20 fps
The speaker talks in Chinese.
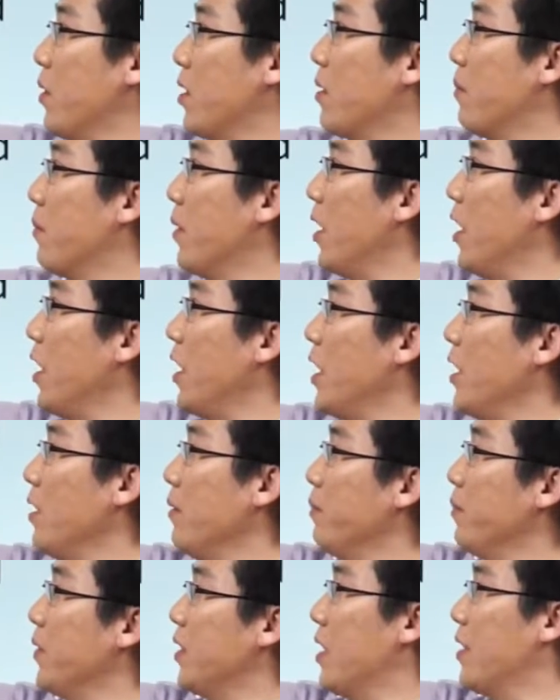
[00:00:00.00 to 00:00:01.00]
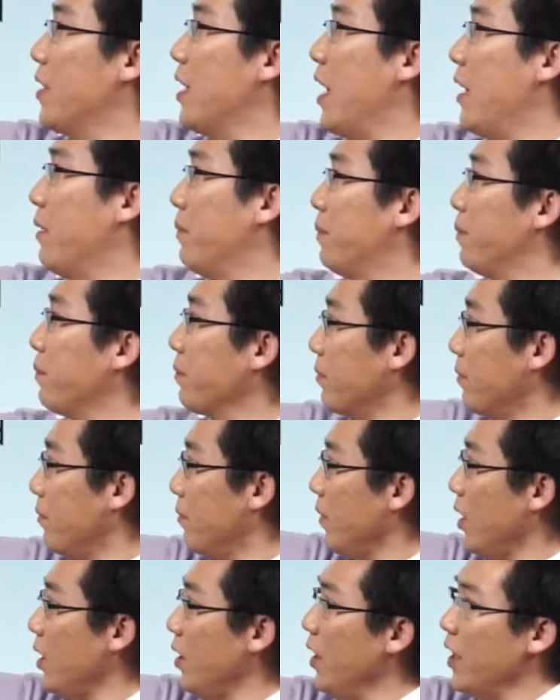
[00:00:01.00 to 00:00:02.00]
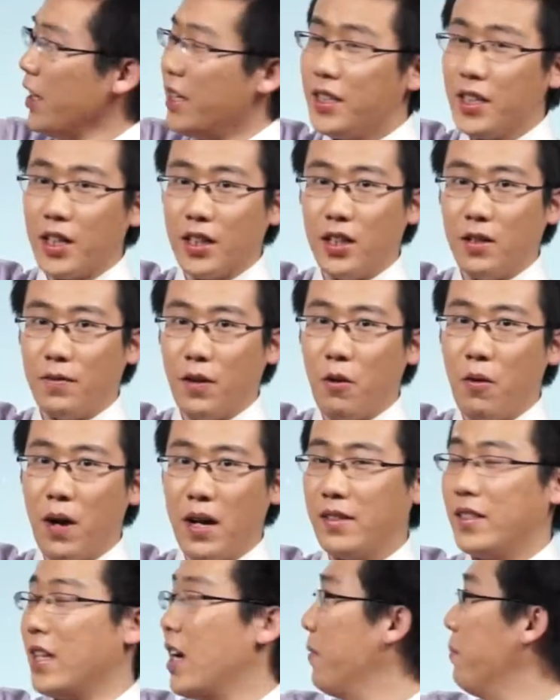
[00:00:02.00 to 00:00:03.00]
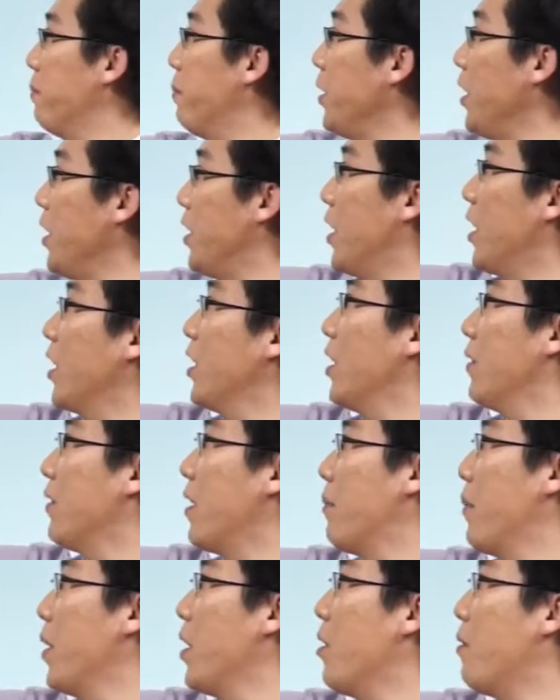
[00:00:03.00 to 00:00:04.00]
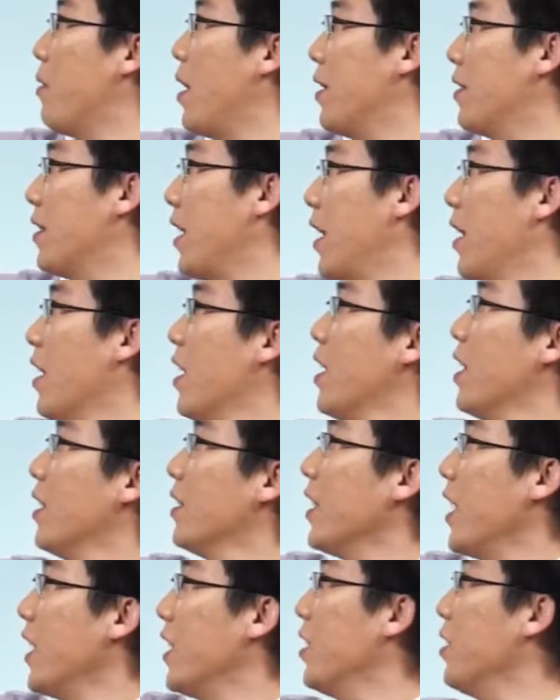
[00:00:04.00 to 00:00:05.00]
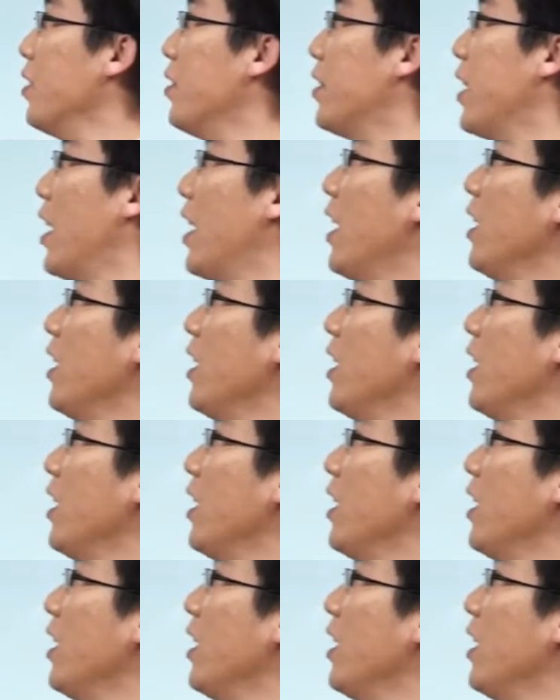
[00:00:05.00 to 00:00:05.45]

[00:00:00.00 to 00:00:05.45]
么什么 A，现在 A 这个地方划线，B 这个地方没有划线，那你就显